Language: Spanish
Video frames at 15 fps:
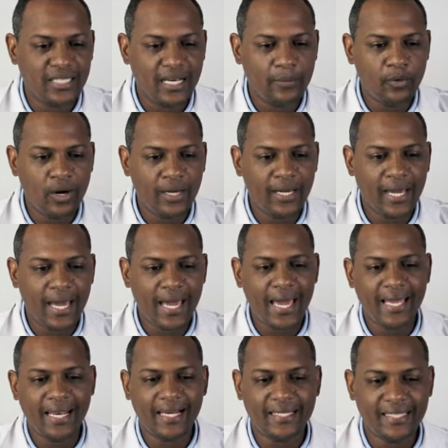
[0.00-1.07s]
Tenemos acá
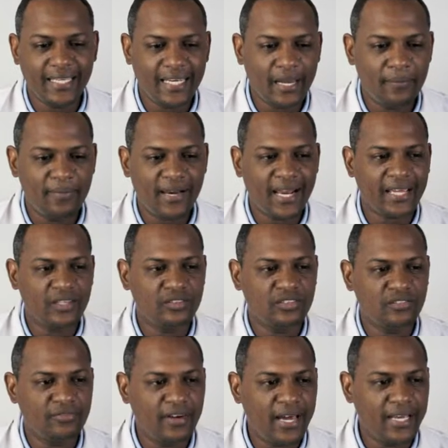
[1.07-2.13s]
a la arteria
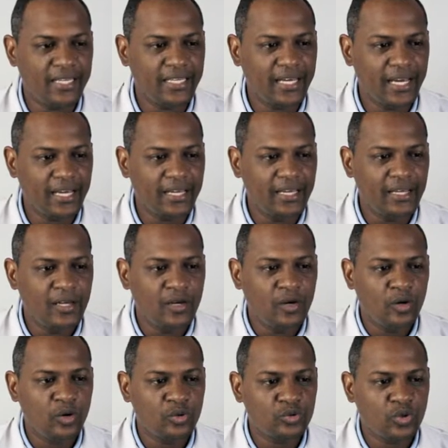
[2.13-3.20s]
brachiocefálica
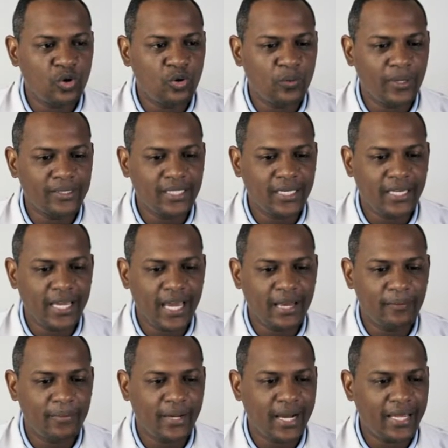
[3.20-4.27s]
o tronco
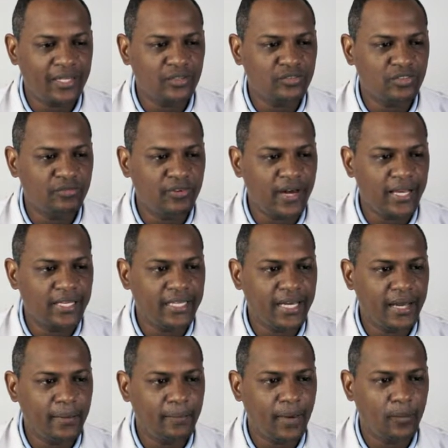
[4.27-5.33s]
arterial brachiocefálica.